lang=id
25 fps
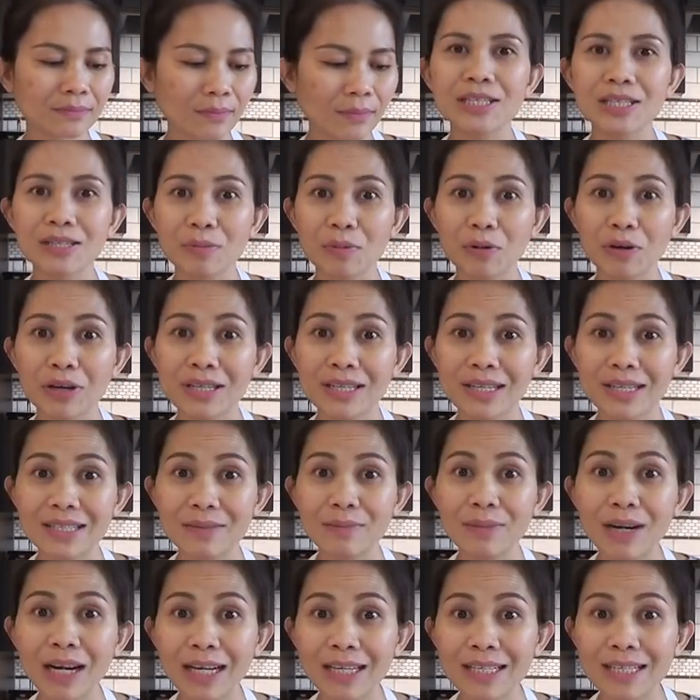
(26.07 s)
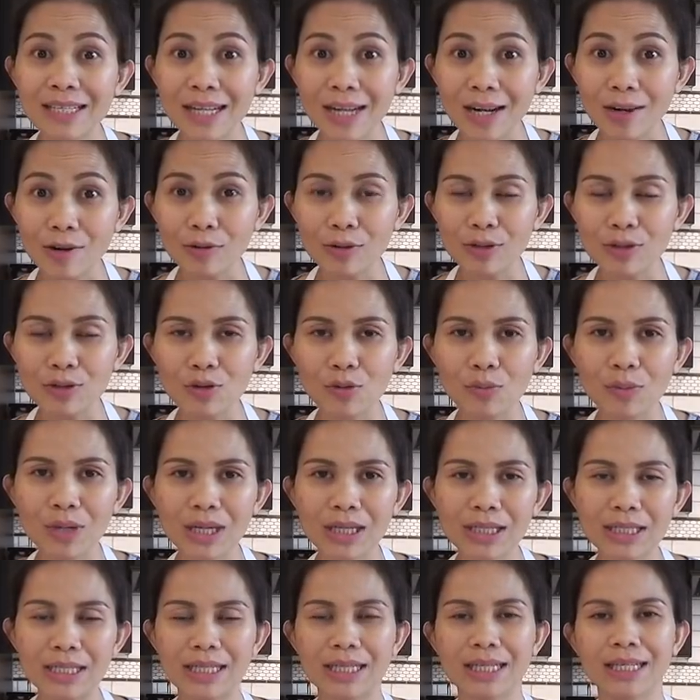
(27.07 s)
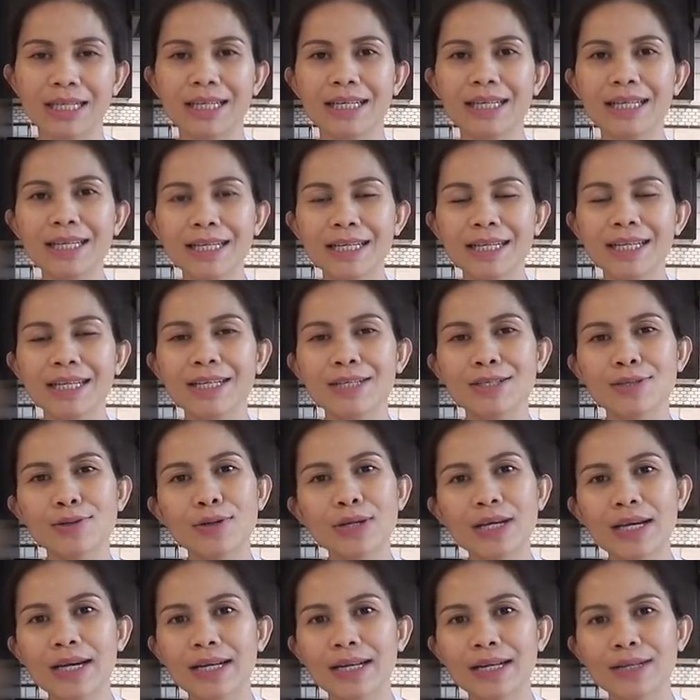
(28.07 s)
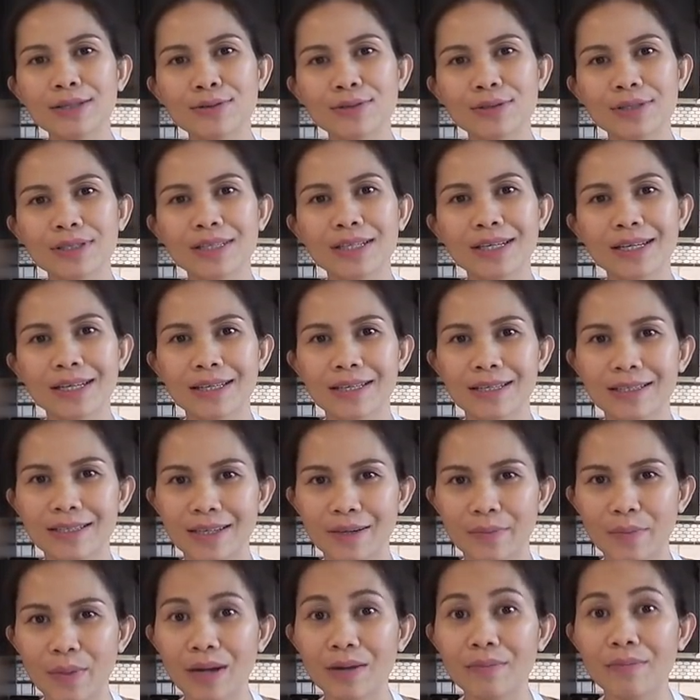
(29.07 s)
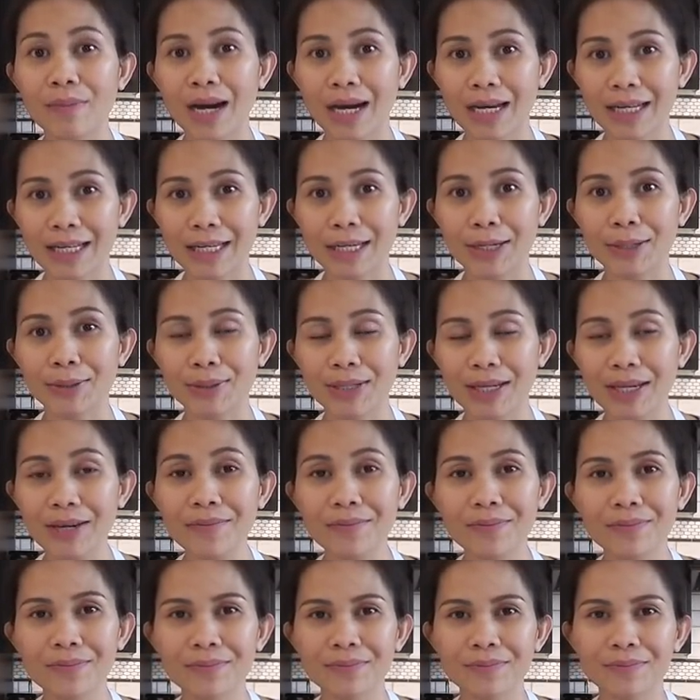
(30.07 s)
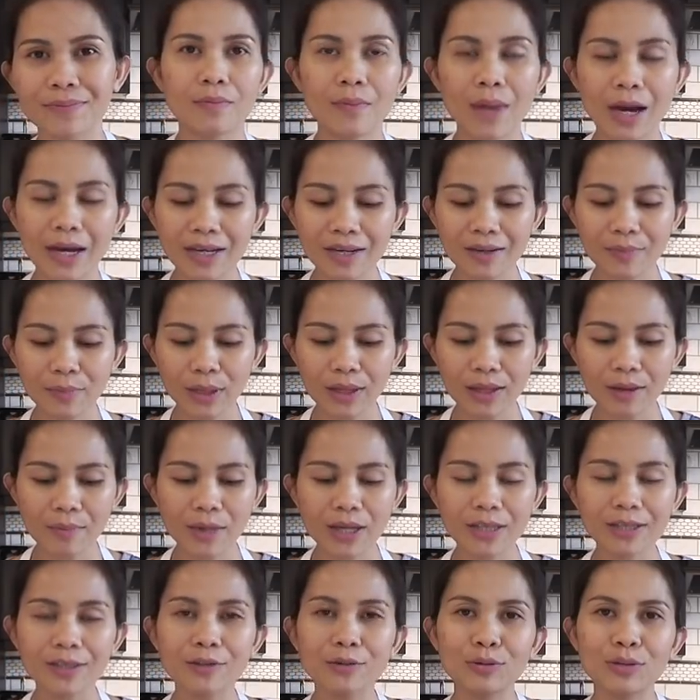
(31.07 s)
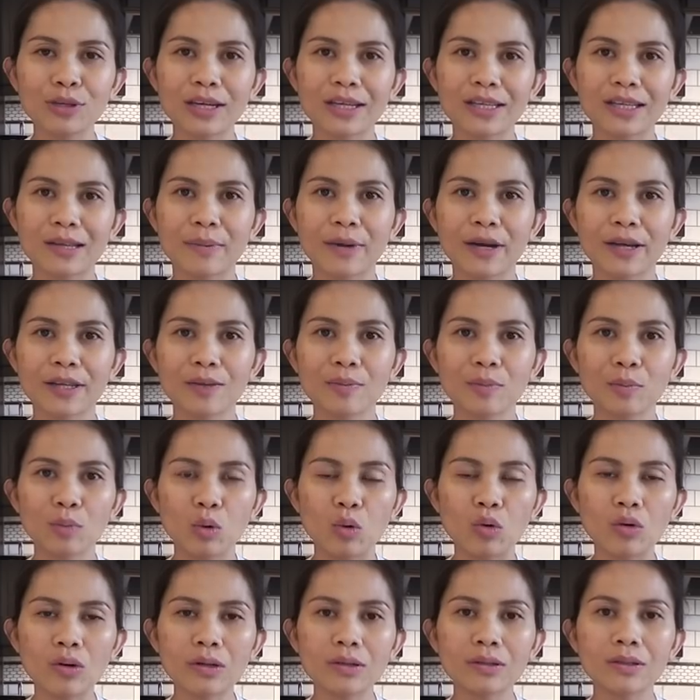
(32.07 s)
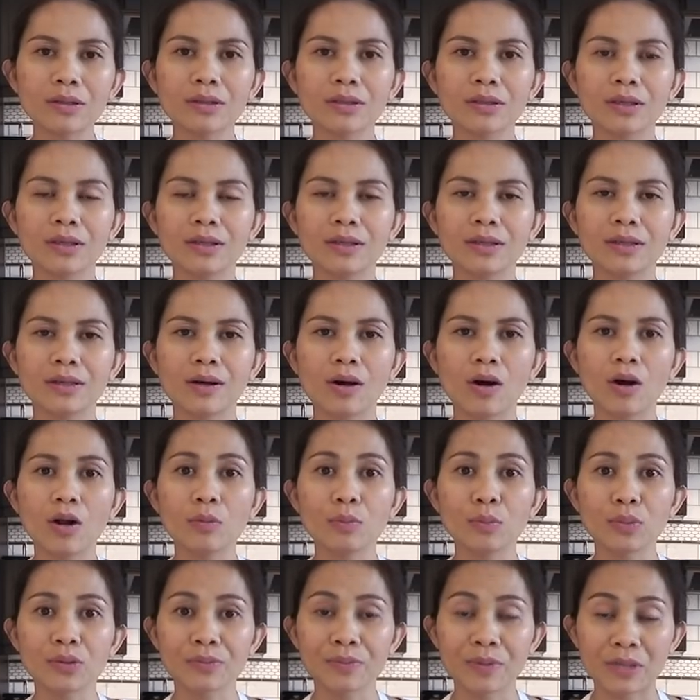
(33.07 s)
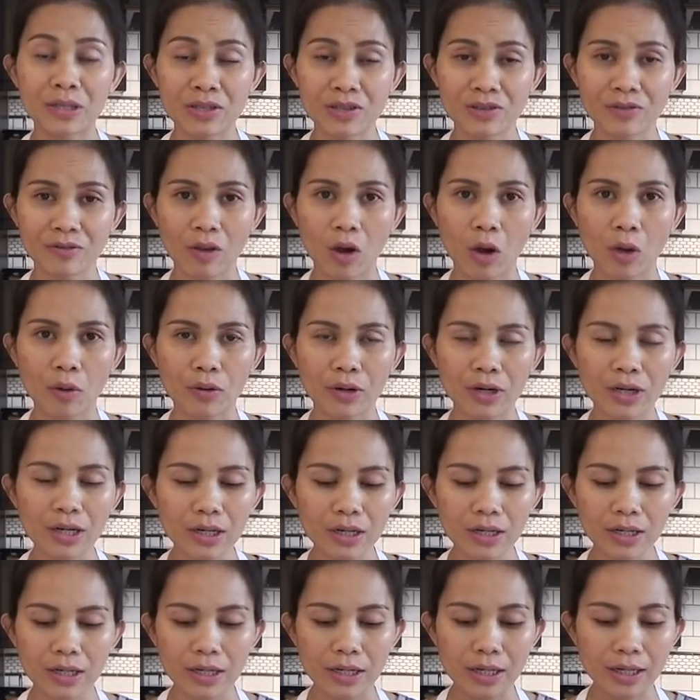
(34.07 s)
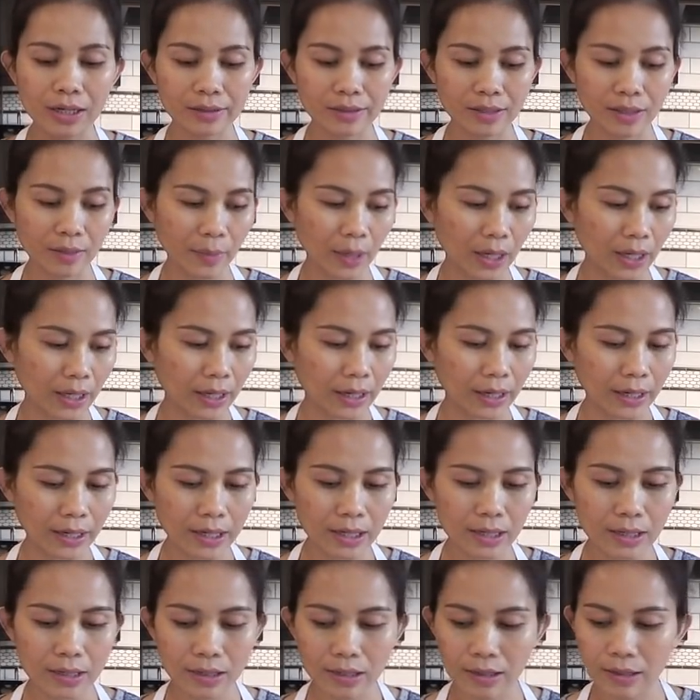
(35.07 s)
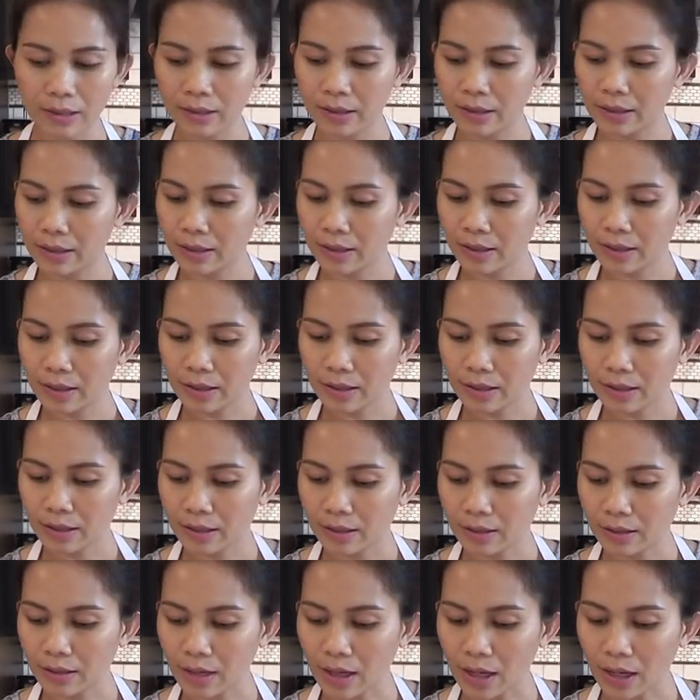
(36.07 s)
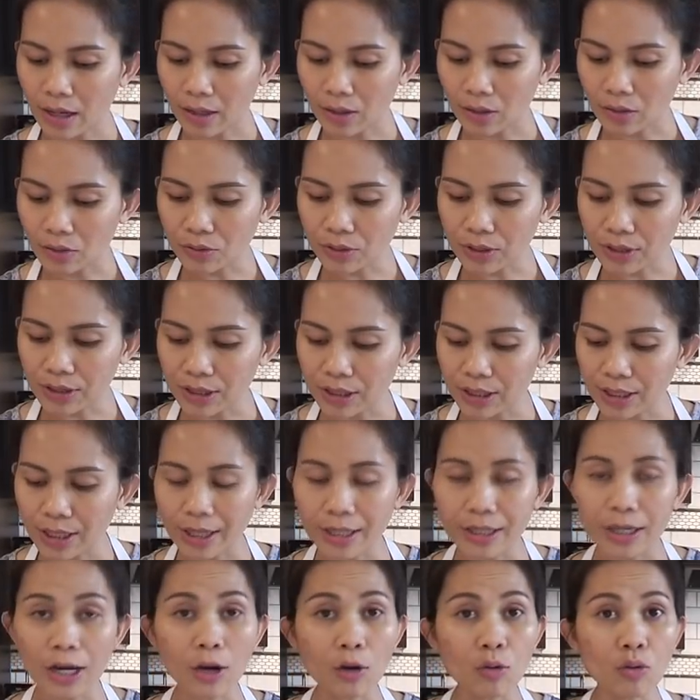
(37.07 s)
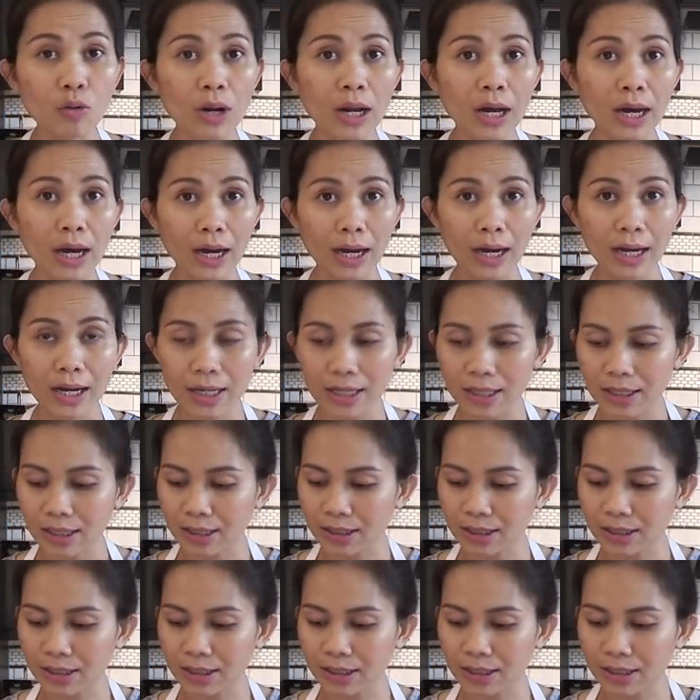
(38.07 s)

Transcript: Semoga saja berhasil roti sobeknya So ya langsung saja kita cek bahan-bahannya oke okay? Bahan yang pertama tentunya kita pakai tepung uh, eh, All purpose flour Ini yang saya pakai Lalu di sini ada gula,